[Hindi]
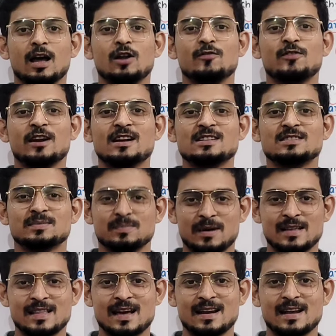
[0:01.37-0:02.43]
हेलो फ्रेंड्स
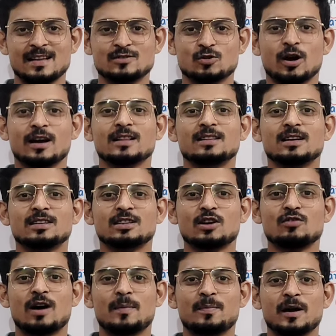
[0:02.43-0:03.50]
मैं दानियाल स्वागत करता
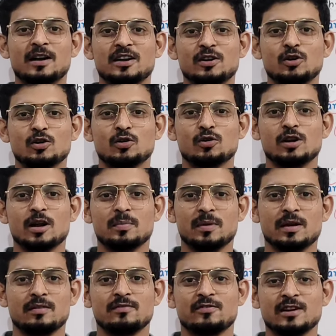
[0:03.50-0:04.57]
हूं आपका किडो कोडर
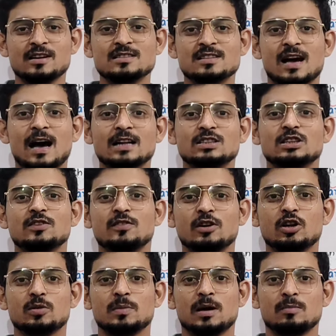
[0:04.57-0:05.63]
में फ्रेंड्स आज की
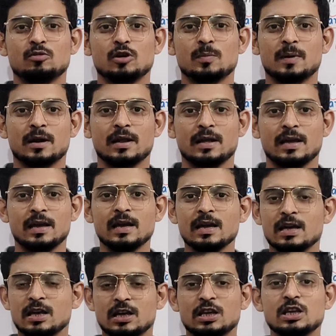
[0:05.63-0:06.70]
वीडियो में हम लोग पढ़ेंगे
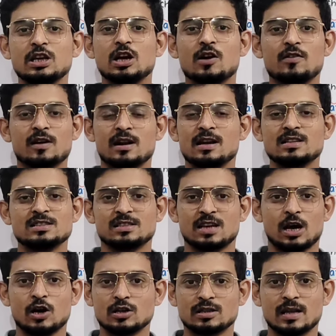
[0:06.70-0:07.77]
ई गवर्नेंस
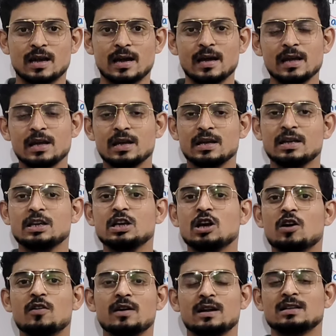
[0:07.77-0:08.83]
क्या होता है ई
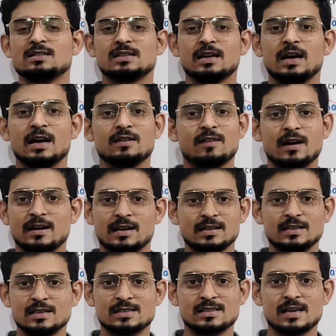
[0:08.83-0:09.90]
गवर्नेंस के
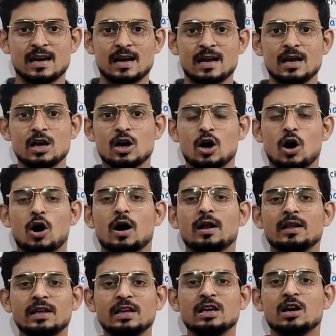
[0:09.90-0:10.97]
एडवांटेजेस क्या हैं
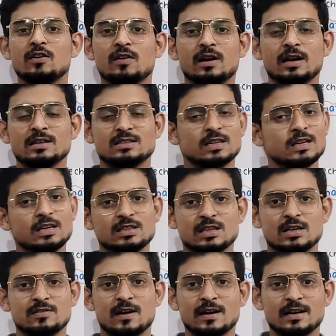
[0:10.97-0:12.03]
और ई गवर्नेंस के
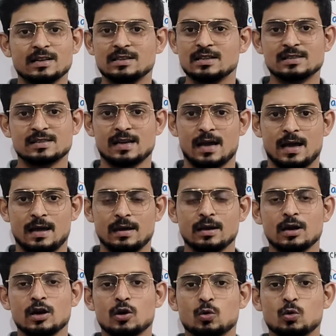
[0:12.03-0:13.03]
डिसएडवांटेजेस क्या हैं